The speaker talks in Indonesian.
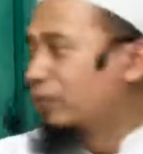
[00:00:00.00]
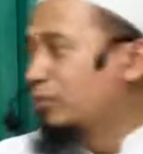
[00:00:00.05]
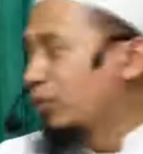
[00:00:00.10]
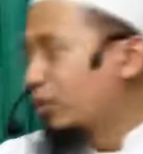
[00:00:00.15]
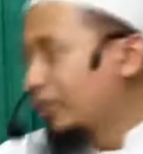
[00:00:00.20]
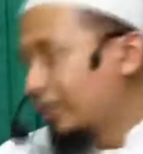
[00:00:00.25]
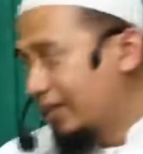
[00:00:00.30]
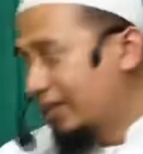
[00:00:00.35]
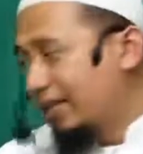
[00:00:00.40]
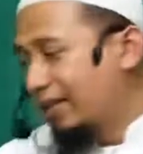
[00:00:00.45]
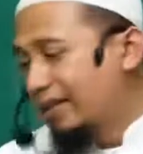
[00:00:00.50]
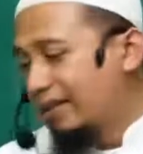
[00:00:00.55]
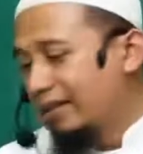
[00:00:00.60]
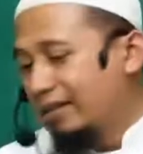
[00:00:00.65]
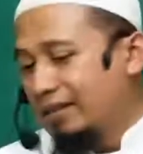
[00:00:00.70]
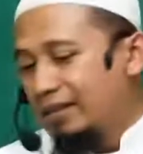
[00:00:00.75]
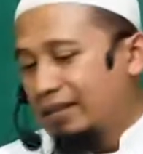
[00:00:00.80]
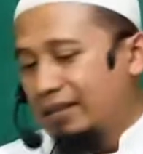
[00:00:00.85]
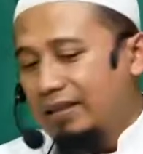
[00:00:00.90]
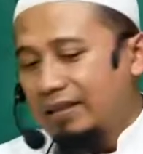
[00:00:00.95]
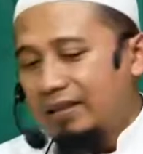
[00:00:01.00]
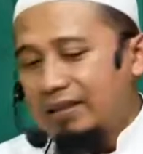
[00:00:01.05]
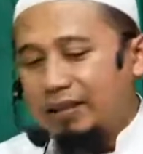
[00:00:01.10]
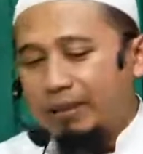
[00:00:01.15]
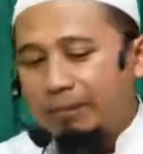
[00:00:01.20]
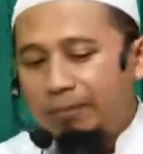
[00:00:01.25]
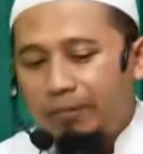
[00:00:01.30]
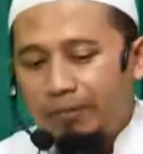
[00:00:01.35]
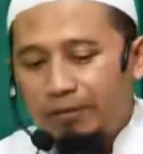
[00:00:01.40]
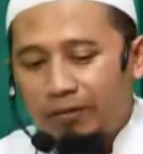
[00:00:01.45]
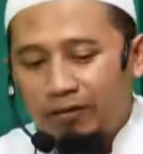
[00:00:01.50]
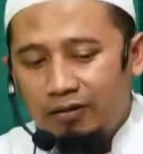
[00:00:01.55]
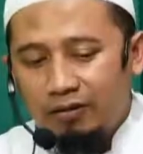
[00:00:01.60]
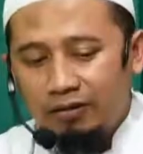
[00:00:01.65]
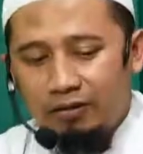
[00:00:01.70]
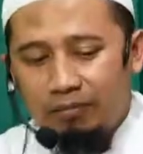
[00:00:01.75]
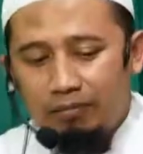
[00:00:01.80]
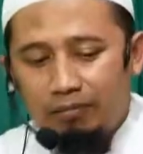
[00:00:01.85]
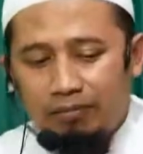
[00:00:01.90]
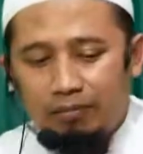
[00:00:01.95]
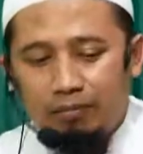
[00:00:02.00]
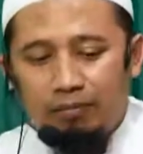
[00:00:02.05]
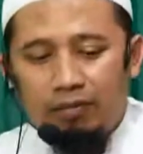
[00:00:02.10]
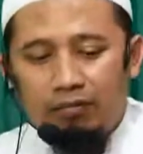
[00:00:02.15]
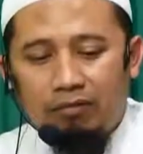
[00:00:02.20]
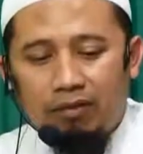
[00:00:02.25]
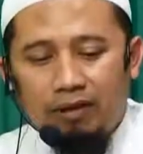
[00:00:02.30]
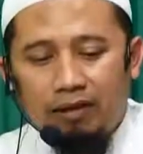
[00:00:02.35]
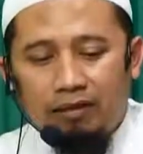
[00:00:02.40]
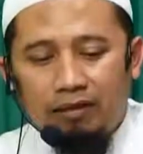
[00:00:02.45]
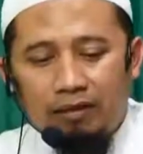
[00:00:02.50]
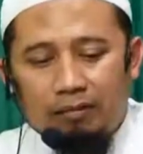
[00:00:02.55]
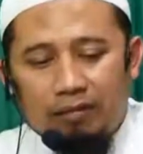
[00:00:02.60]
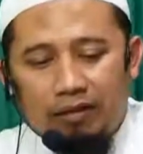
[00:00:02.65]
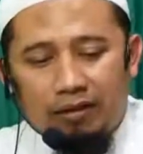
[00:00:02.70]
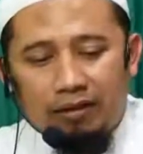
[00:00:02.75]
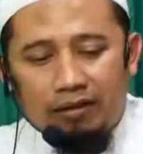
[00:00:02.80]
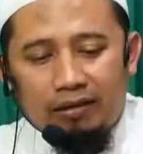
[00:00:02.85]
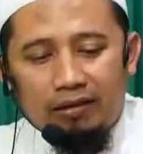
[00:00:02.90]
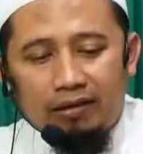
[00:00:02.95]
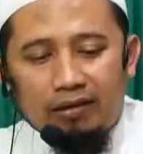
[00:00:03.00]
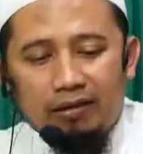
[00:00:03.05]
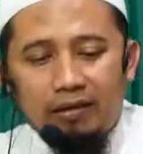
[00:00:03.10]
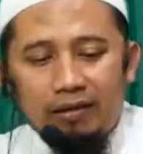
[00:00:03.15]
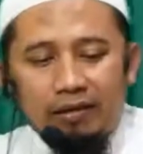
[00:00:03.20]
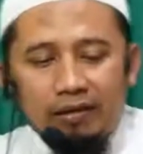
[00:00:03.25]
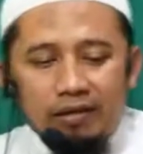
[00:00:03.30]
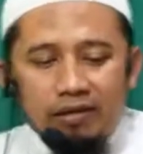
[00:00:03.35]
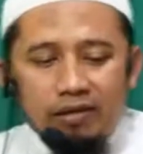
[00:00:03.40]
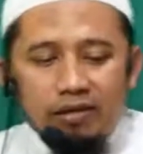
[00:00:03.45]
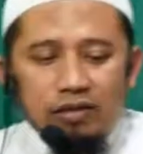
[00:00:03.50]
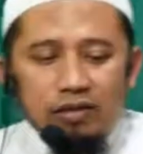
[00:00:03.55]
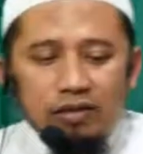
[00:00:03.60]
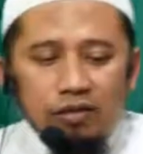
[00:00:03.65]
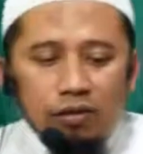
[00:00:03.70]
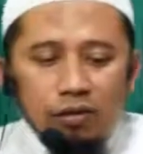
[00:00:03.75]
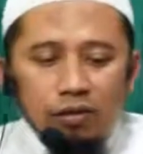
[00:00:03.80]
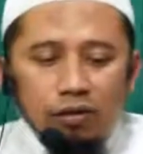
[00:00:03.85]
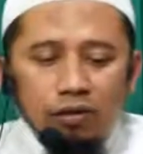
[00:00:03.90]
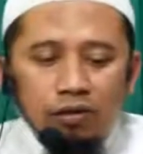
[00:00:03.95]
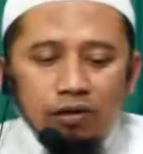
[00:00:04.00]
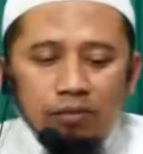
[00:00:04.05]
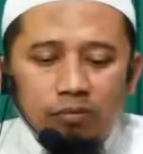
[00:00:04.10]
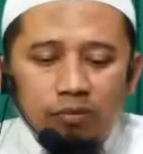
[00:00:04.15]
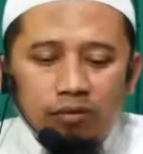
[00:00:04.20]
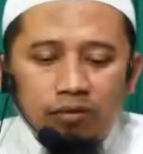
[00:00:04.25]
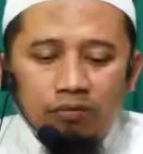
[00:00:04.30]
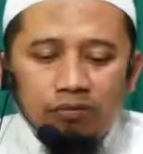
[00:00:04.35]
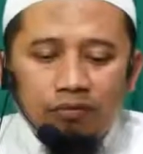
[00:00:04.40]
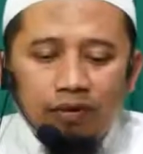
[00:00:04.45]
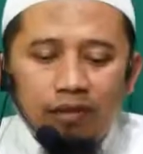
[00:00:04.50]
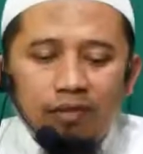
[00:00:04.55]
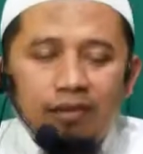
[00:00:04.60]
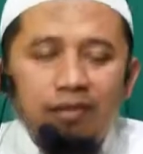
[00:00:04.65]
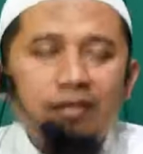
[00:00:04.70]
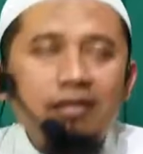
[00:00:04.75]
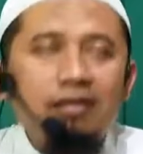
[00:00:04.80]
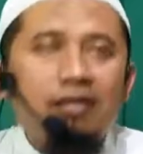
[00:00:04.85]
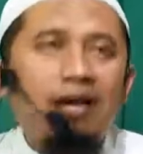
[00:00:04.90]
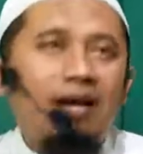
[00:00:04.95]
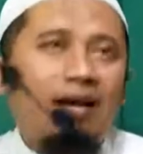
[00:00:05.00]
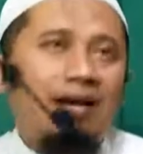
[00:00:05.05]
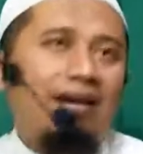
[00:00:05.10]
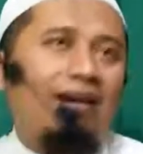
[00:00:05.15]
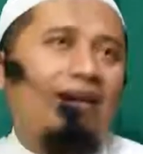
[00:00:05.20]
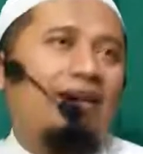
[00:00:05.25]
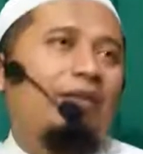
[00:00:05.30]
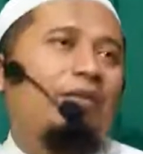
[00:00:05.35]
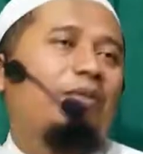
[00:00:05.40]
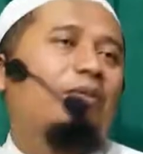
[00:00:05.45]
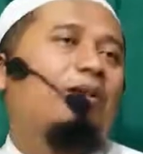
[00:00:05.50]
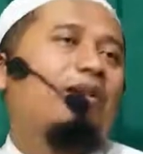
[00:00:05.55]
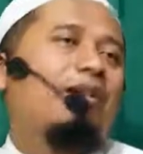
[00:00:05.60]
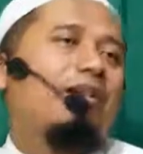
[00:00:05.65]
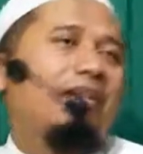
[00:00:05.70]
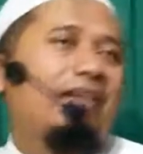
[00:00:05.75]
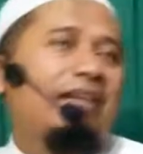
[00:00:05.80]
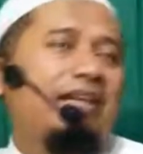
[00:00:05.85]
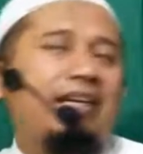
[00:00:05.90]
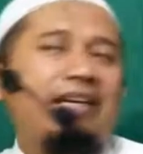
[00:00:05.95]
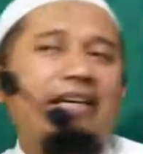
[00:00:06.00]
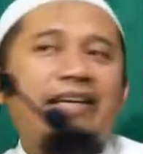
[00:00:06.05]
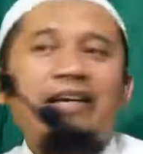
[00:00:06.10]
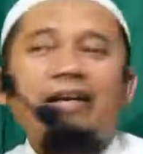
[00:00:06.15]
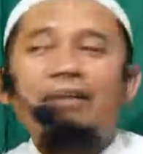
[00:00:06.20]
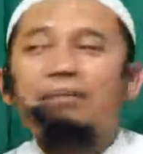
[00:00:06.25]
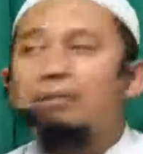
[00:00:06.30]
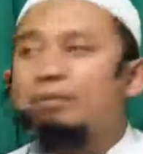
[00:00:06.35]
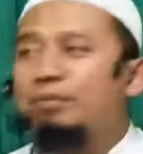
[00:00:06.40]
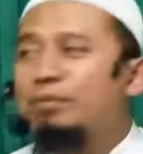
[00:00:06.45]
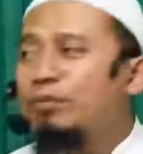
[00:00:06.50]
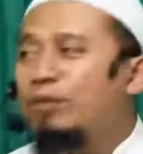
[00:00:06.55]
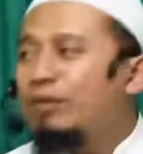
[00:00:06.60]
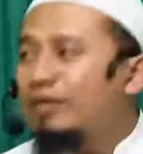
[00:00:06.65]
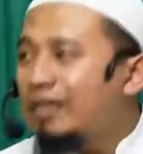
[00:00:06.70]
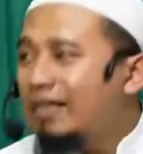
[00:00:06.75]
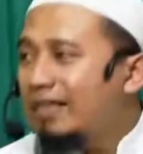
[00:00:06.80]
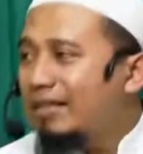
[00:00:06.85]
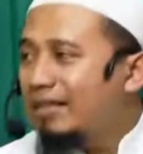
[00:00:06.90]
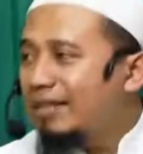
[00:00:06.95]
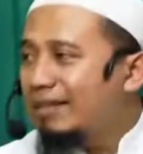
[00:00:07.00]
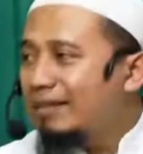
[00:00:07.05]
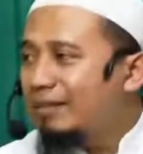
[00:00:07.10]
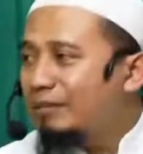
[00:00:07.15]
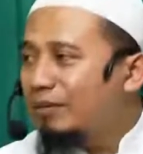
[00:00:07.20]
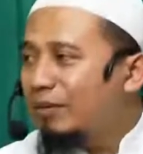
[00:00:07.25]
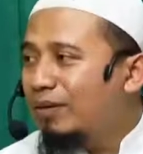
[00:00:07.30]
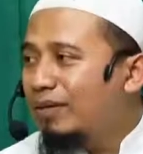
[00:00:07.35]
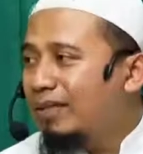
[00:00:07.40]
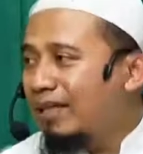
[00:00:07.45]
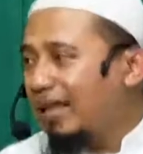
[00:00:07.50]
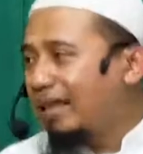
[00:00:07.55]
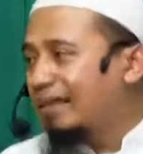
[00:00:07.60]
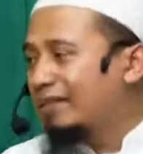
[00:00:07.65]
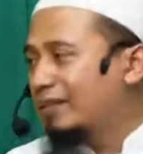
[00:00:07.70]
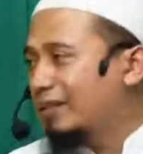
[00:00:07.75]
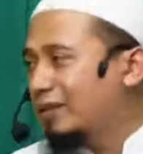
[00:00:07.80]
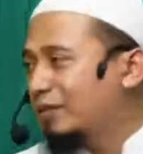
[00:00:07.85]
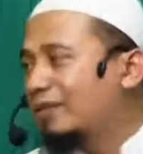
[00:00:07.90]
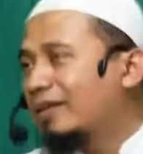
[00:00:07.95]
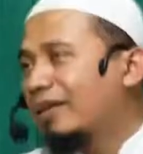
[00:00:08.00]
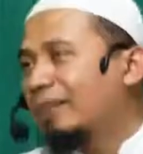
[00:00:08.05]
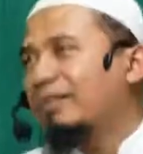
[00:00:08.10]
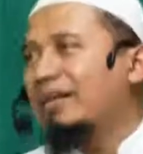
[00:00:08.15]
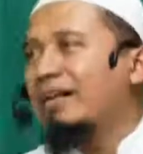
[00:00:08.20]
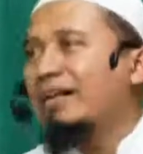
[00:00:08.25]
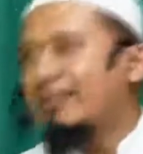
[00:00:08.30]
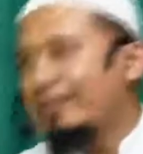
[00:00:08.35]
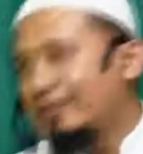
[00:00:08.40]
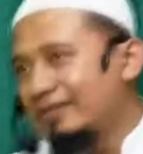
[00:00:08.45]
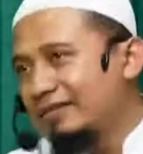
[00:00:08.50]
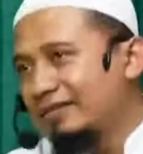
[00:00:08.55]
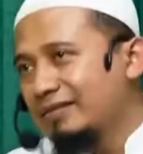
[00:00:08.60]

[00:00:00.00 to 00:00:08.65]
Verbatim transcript: umurnya. Tapi beliau tetap membawakan apa? Sohibul fadilah. Wah, yang mempunyai kemuliaan, keutamaan.